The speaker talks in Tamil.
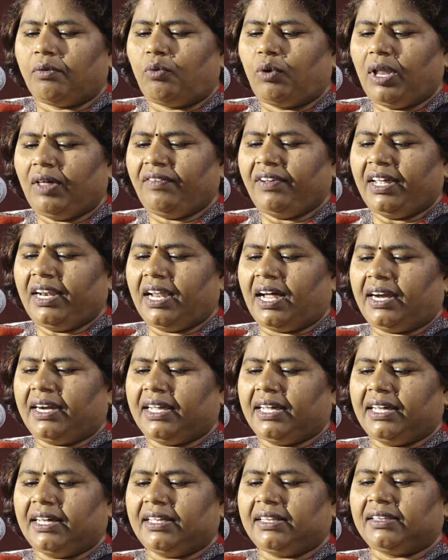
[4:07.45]
உளவியலான
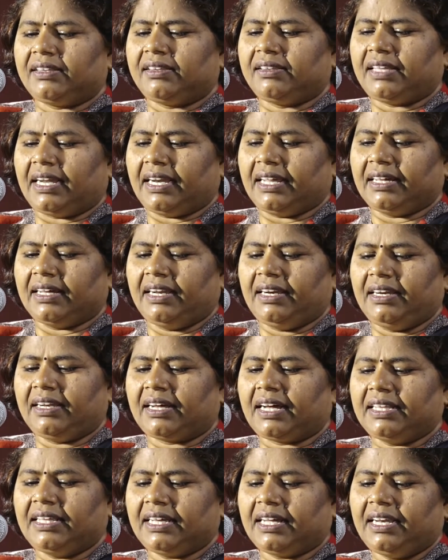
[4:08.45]
தடங்கள்
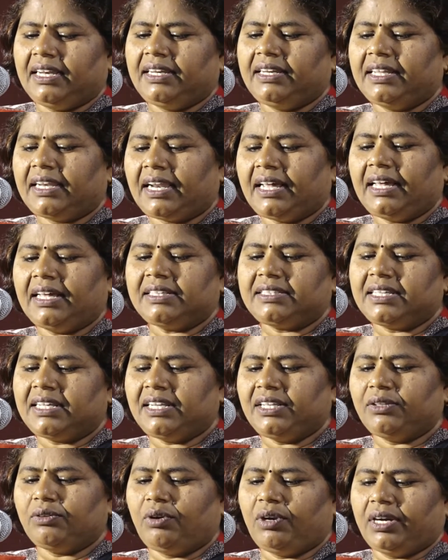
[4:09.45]
கதைகளில் நிறைய
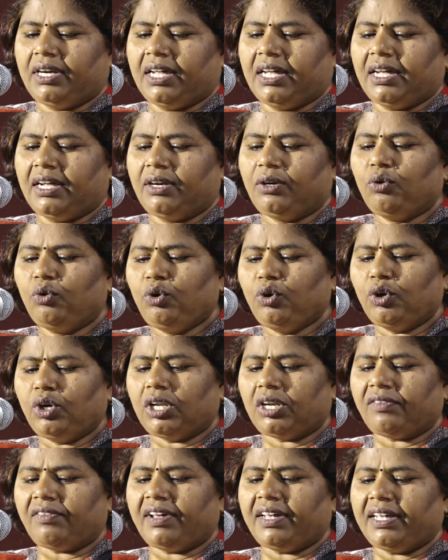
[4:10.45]
செறிந்துள்ளன
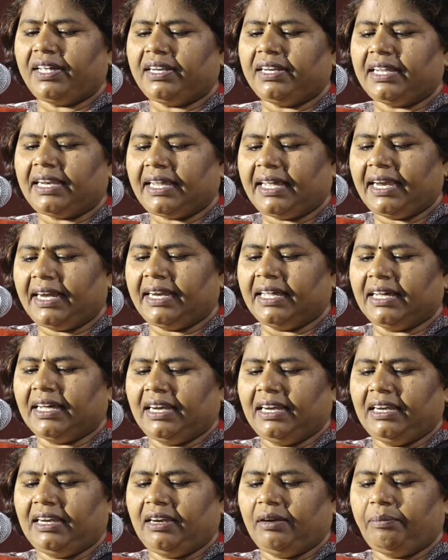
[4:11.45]
நுண்ணுணர்வை நிறைய
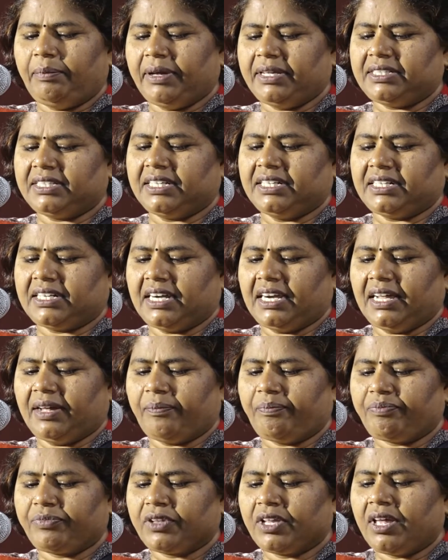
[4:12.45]
இடங்கள் பேசுகின்றன
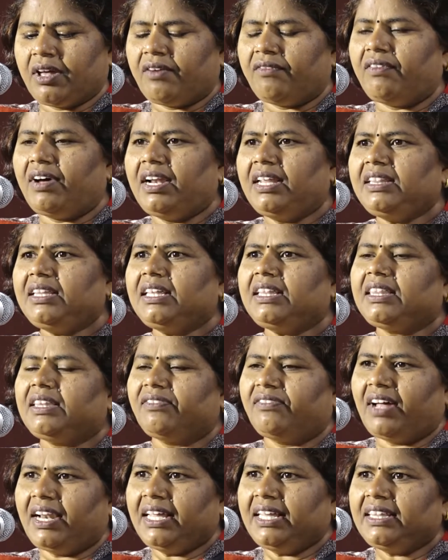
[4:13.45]
வலிந்து
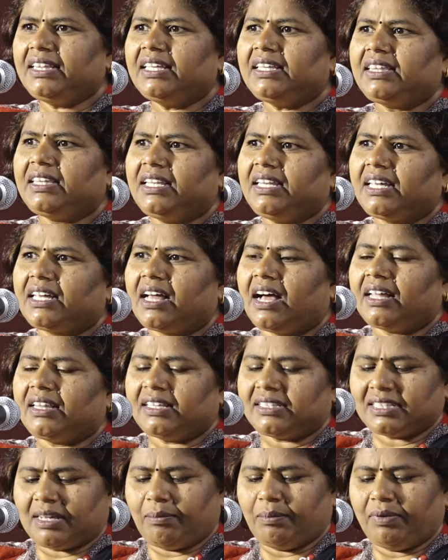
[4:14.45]
வலிந்து திணிக்காத
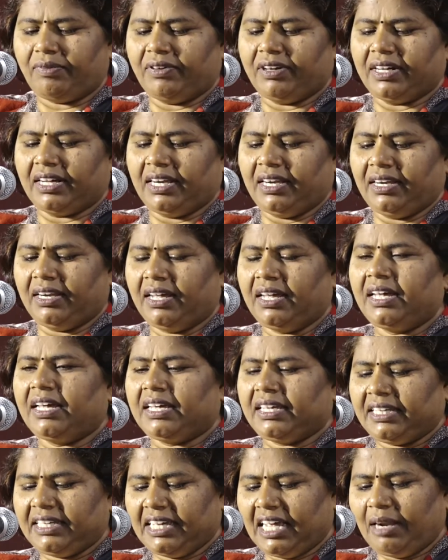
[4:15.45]
சம்பவங்கள்
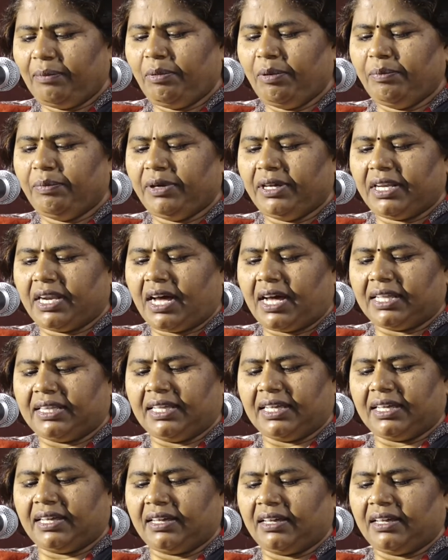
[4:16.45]
இயல்பு மீறாத